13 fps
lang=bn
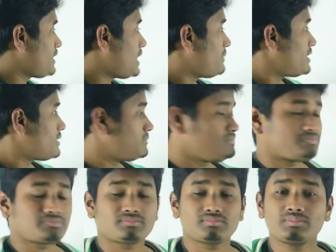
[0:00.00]
আবার
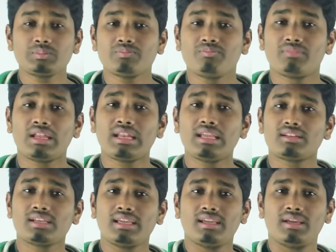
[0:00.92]
মানে
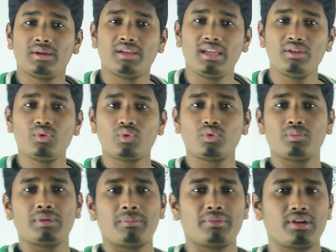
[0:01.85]
এটা এরকম
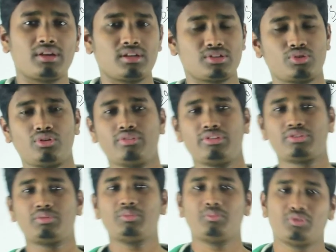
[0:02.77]
আমরা আসলে অনেক
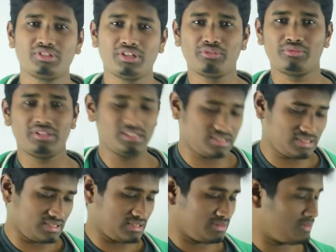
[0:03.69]
সময় মজা করি
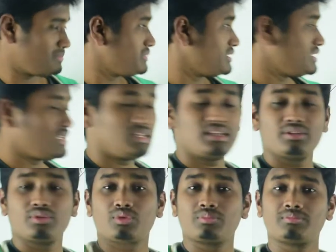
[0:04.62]
যে মেডিকেলে
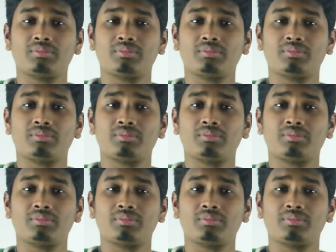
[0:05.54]
এরকম